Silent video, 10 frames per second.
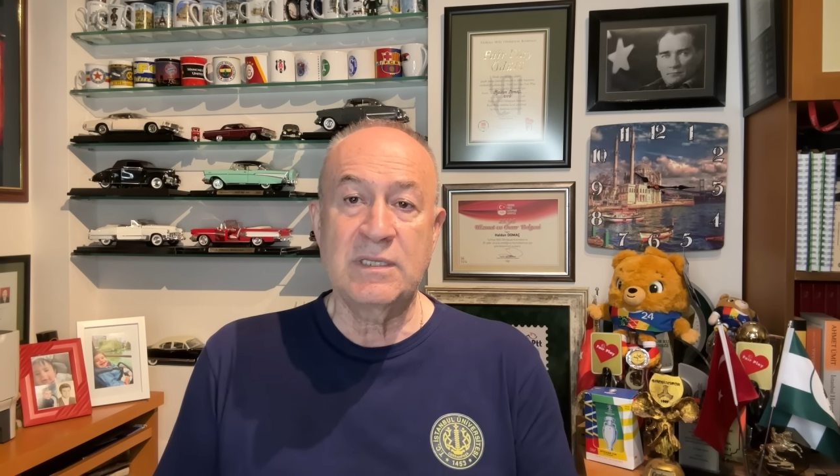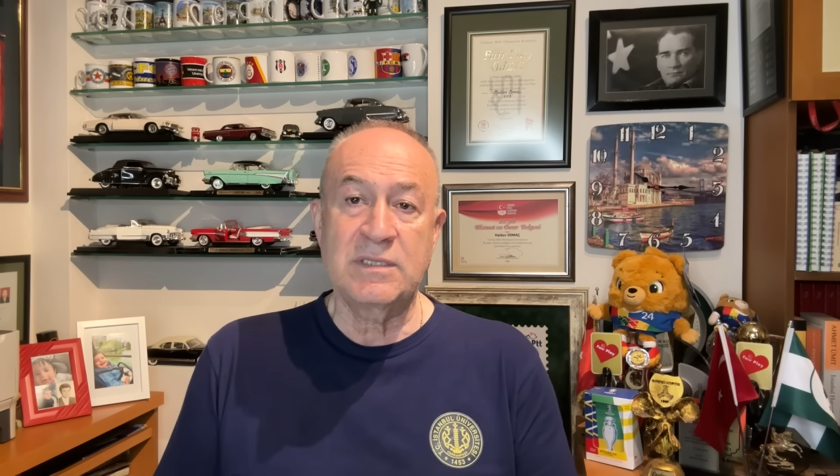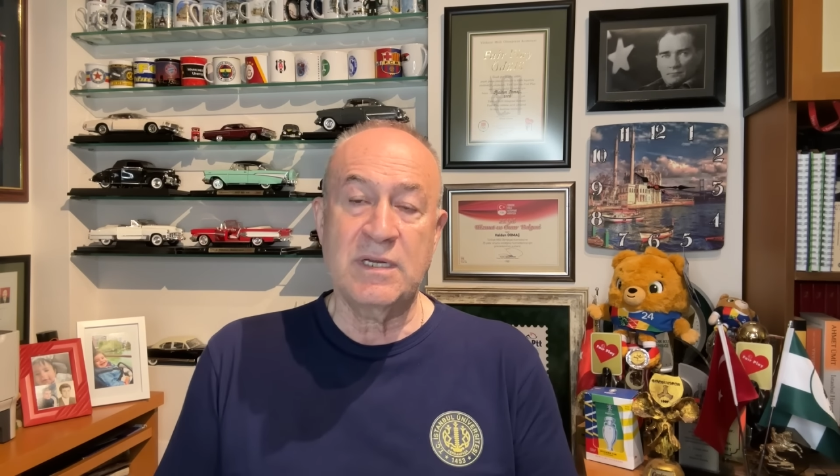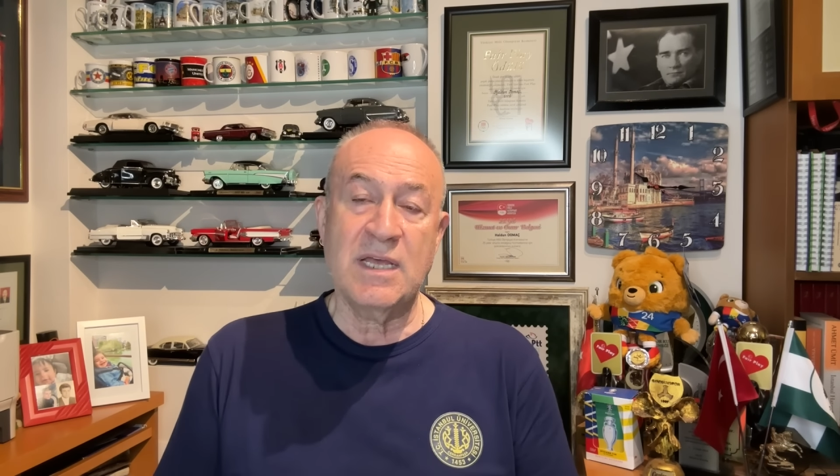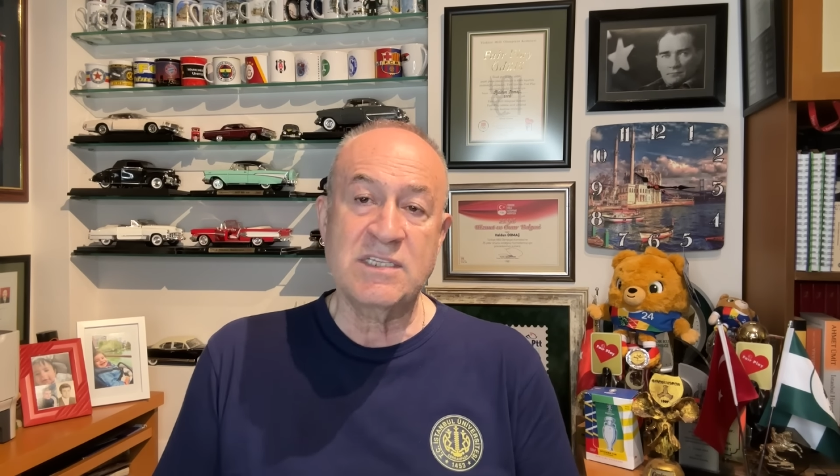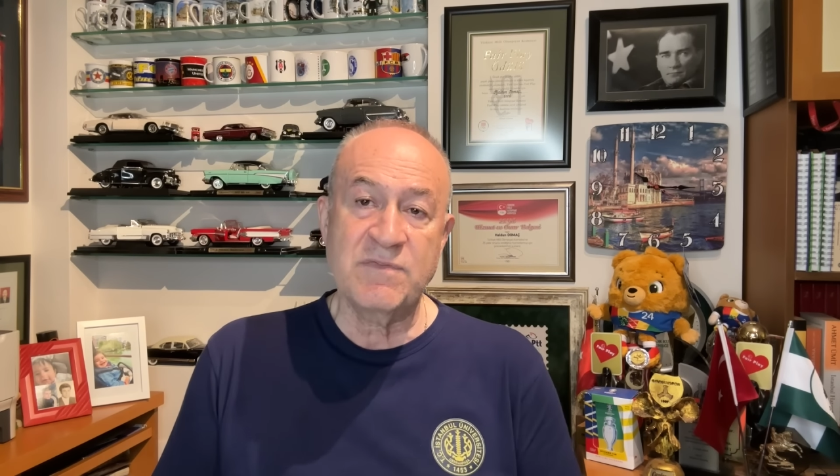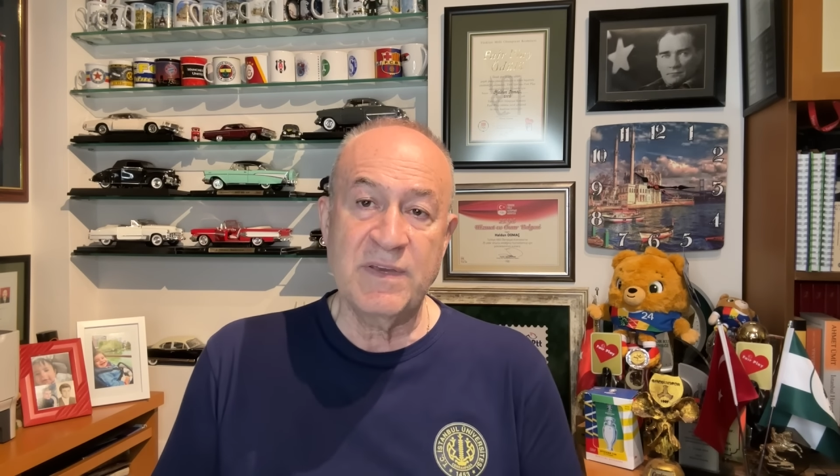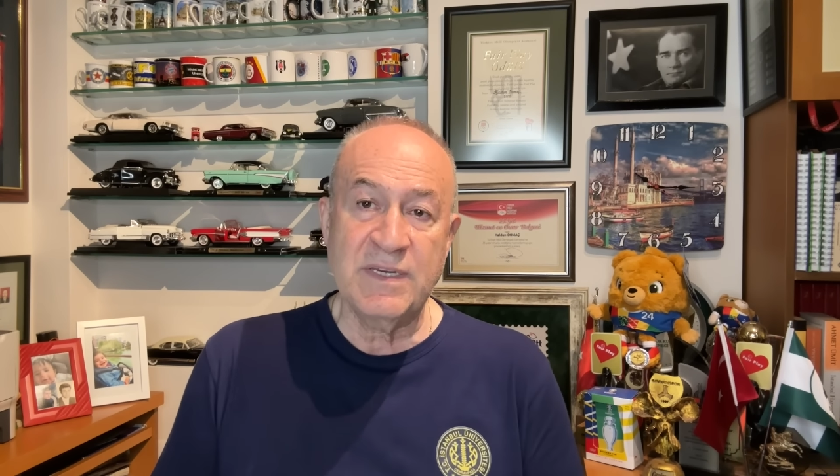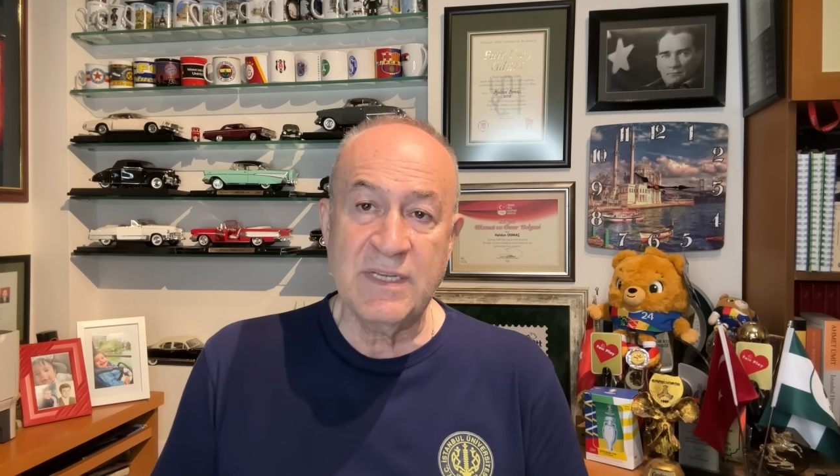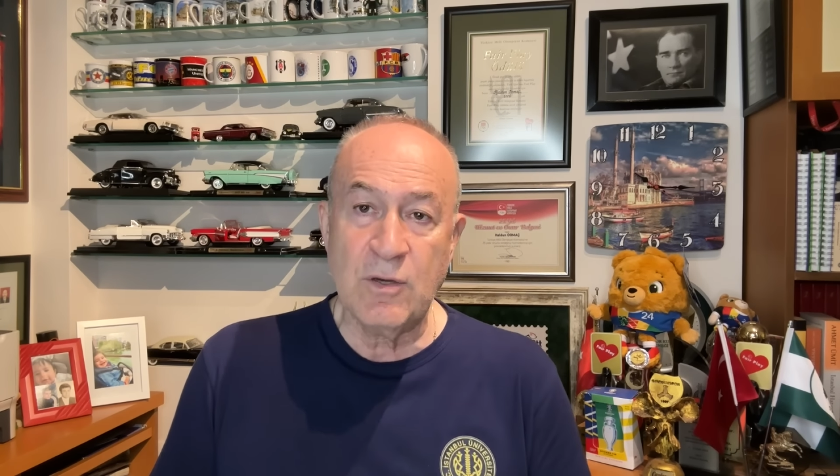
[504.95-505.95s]

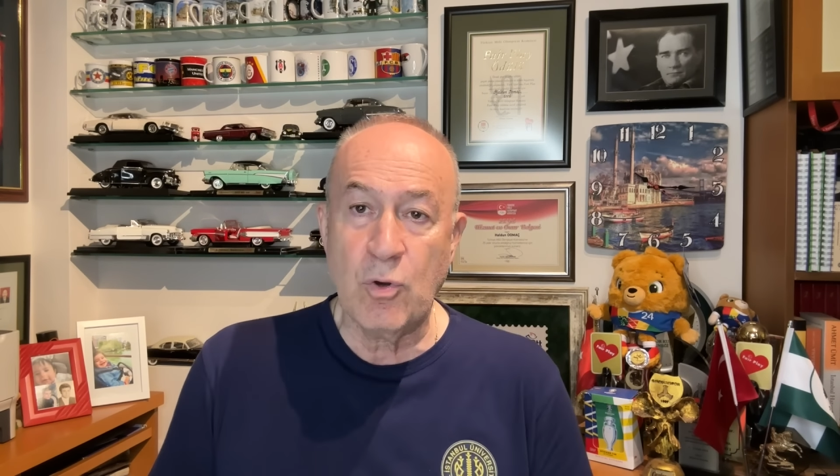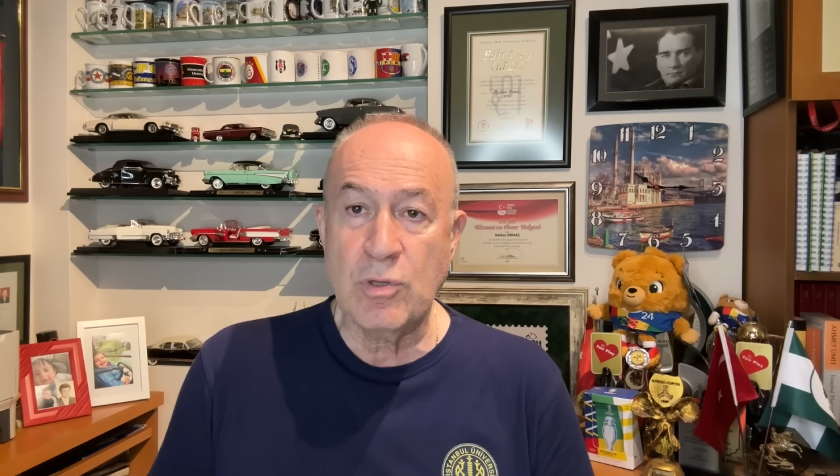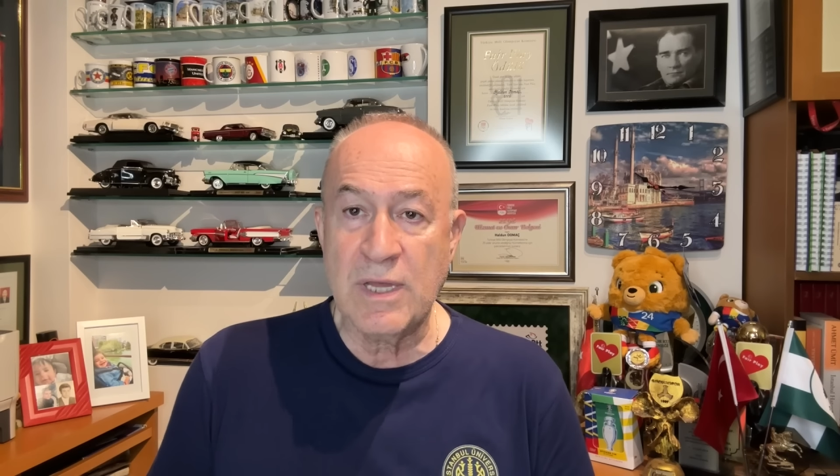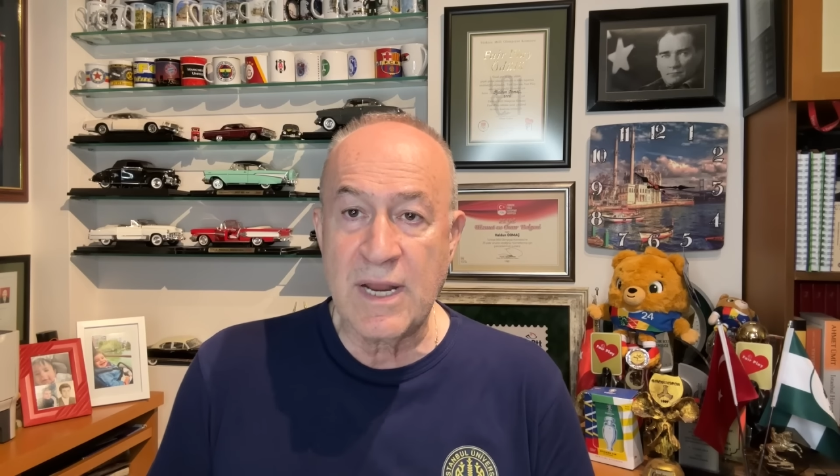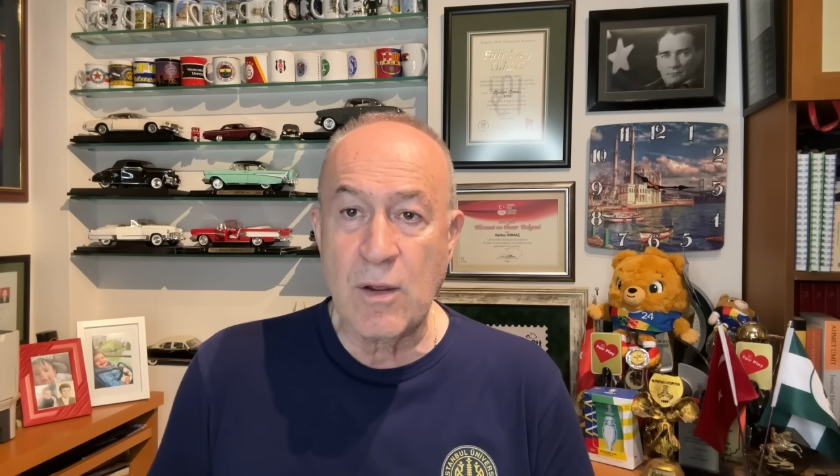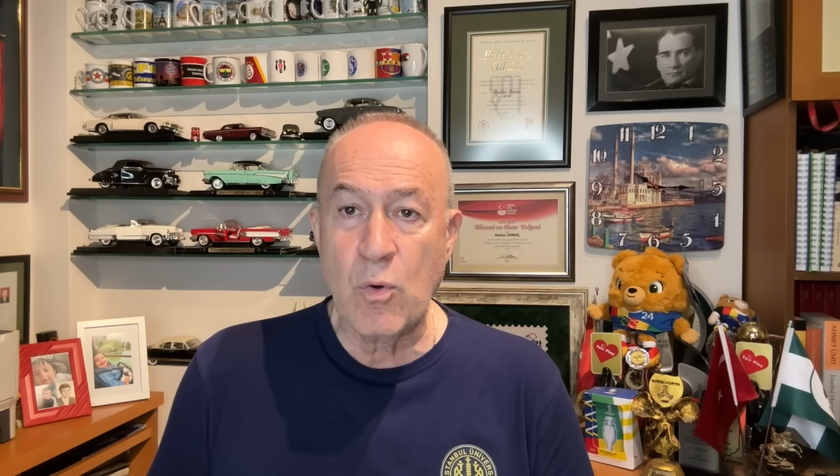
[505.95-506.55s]
transferi olarak